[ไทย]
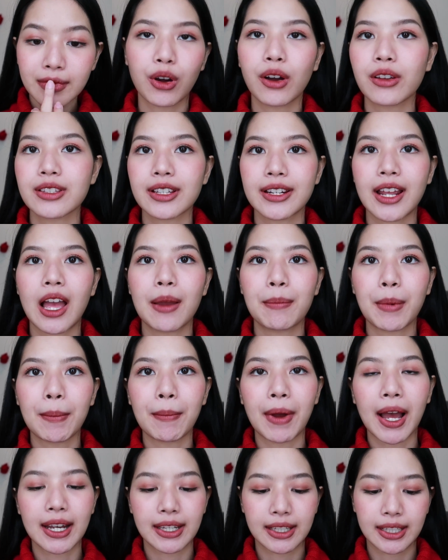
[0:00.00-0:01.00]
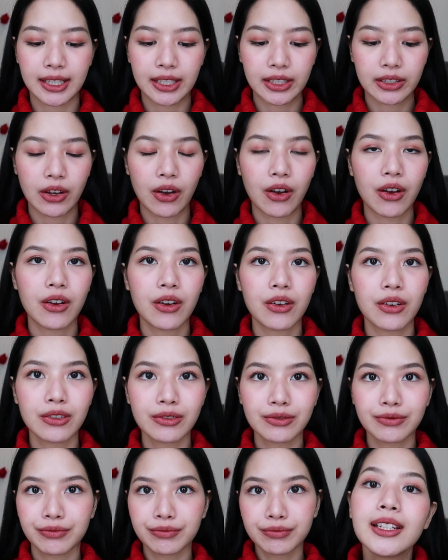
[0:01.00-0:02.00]
ก็จะได้ประมาณนี้เนาะ
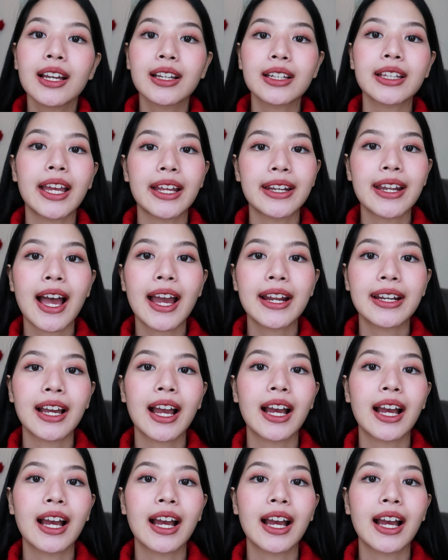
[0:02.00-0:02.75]
เนื้อเกลี่ยได้